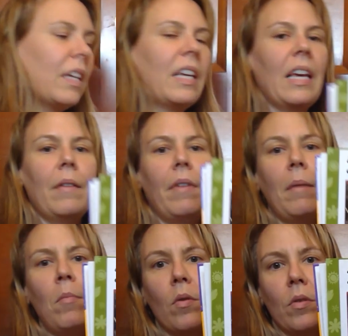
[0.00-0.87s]
¿Qué
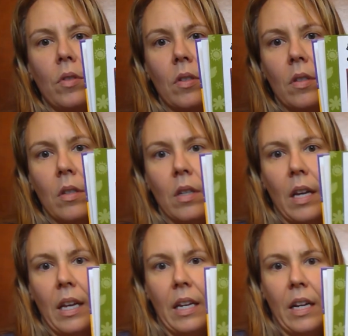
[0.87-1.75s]
vemos
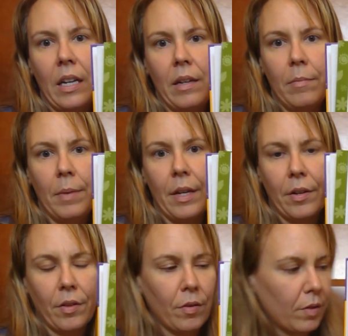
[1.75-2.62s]
en el
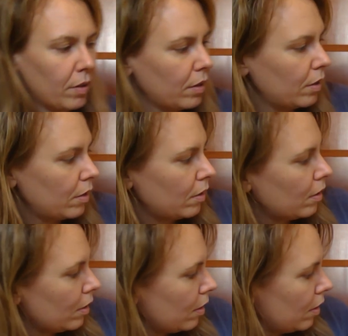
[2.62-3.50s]
invierno?
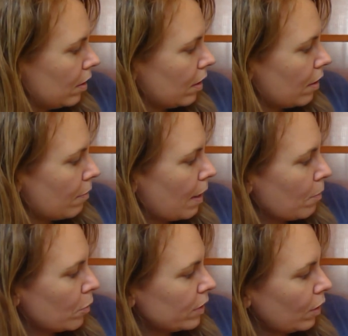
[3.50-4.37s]

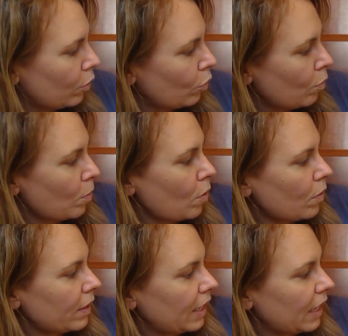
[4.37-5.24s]
Vemos el
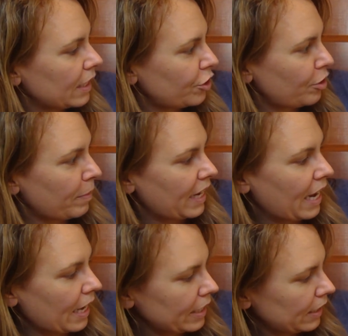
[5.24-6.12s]
humo de las
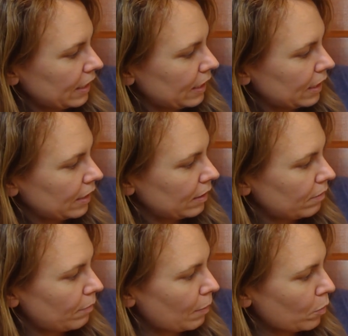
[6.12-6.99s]
chimeneas,
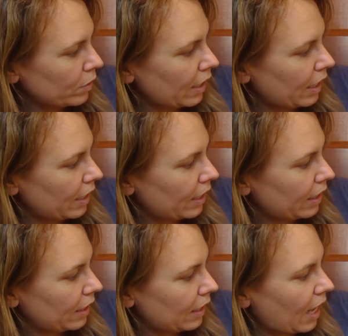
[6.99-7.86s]
vemos el
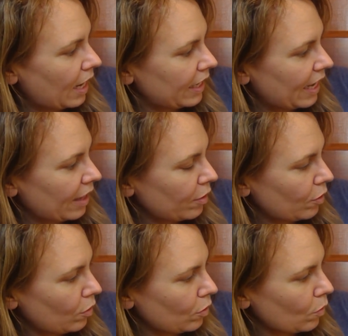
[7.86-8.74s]

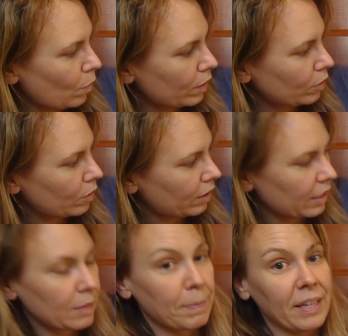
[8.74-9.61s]
aliento cuando
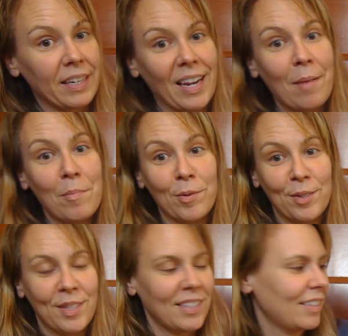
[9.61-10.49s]

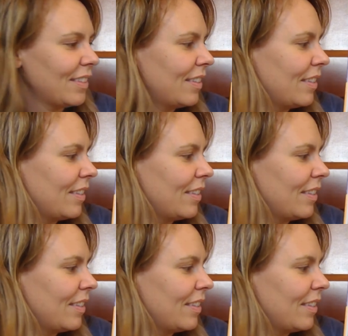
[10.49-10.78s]
respiramos.